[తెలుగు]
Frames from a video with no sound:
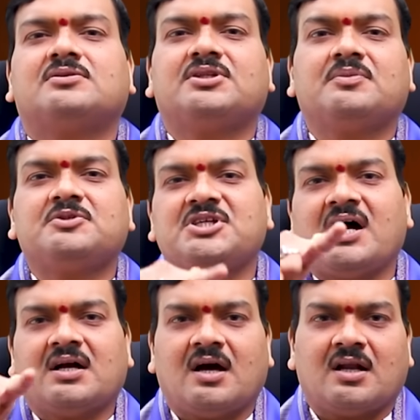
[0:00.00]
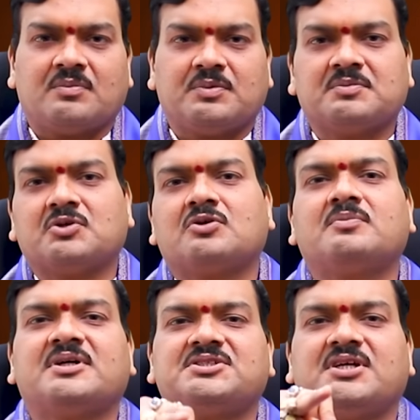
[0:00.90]
త్రిభుజాకారపు ముగ్గు
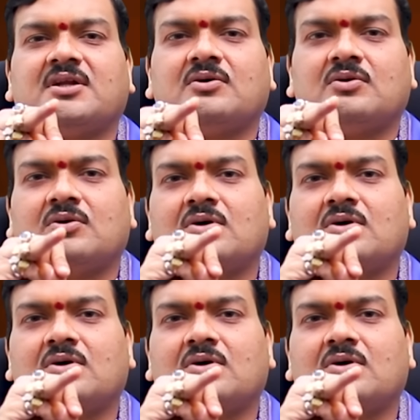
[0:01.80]
మధ్యలో